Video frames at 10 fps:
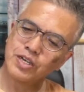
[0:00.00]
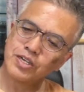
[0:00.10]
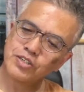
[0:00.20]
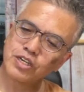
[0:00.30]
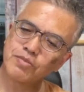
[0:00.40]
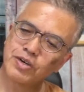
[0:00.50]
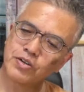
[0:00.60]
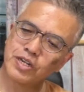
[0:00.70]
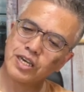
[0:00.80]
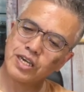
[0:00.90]
Sigma
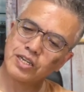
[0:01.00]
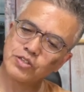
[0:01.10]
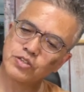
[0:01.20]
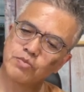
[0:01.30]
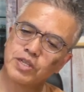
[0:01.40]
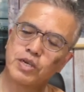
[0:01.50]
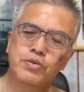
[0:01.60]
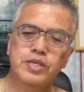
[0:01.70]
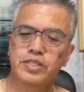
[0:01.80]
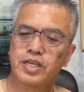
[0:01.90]
のね
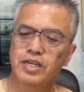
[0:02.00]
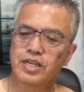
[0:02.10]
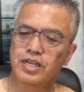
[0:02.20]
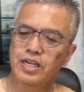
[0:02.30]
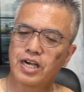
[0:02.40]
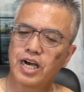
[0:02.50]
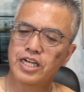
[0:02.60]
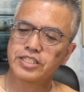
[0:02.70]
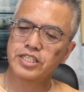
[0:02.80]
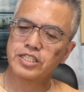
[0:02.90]

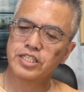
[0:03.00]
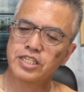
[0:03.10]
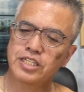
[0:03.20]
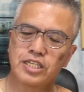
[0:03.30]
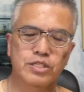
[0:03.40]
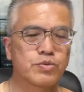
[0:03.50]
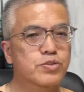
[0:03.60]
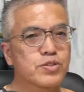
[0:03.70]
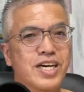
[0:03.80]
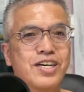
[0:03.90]
24mmF1.8D なんて普
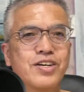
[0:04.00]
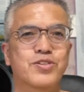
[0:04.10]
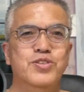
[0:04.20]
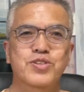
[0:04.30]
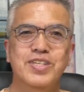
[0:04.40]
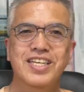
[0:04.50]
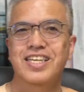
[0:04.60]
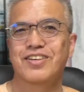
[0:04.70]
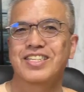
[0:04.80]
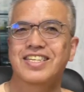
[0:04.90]
通だっ
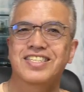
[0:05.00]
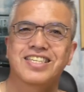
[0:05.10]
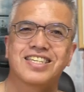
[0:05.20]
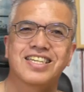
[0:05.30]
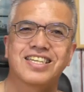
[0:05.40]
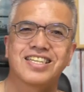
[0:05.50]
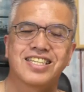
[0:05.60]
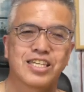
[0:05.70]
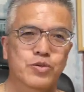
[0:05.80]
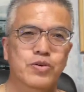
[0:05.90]
たら私
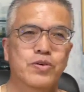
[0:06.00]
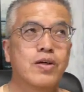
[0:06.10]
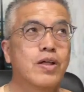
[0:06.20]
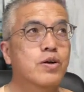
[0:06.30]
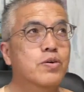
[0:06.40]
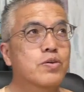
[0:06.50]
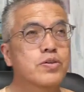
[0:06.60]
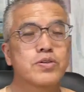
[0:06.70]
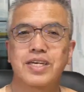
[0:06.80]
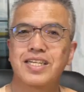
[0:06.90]
だと購
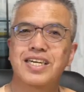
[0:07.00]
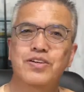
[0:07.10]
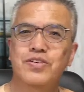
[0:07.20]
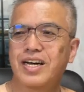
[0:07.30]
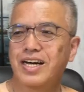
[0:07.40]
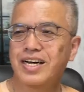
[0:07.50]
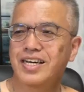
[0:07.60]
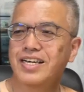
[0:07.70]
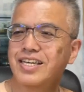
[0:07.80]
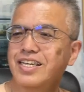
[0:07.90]
入できないような
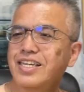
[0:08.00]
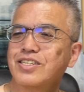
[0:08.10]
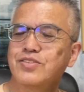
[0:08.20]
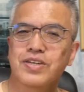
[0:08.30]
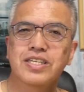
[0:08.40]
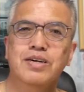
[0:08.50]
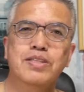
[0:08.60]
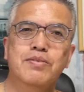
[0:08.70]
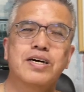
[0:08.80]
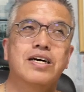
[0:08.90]
レンズをね、たま
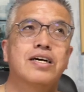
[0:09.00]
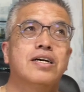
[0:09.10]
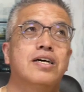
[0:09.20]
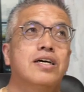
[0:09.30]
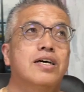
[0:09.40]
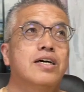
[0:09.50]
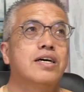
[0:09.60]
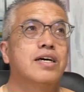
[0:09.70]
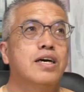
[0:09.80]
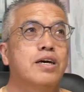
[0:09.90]
たま、
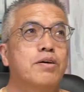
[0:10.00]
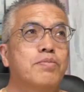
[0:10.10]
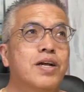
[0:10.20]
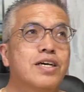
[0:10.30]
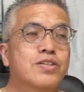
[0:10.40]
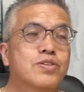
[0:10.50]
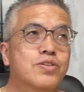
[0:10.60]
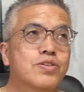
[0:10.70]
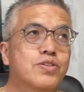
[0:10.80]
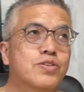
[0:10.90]

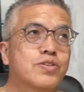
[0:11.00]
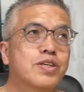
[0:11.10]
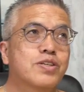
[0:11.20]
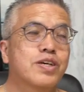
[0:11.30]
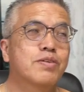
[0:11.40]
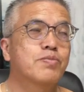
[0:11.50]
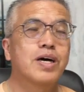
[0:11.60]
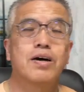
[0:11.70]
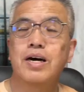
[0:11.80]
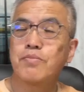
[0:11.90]

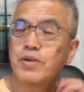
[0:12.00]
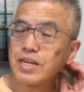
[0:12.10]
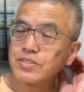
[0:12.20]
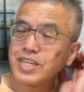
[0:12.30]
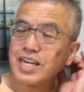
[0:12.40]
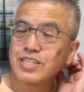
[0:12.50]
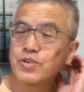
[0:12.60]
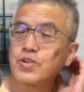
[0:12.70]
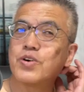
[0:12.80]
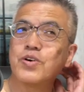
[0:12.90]

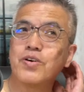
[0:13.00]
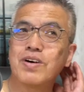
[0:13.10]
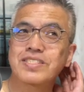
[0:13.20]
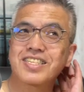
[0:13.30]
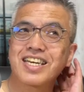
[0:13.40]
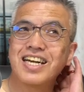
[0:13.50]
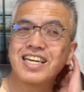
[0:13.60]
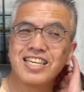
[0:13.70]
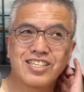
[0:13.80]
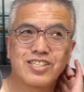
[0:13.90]
プライスカードの間
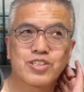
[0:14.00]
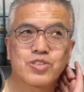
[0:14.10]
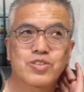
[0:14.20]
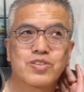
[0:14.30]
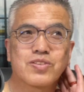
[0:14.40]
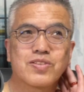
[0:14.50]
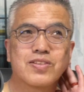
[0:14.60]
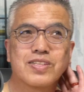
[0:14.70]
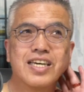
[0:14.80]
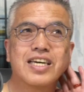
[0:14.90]
違い
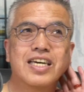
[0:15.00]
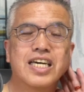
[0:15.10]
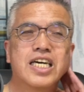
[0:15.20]
で、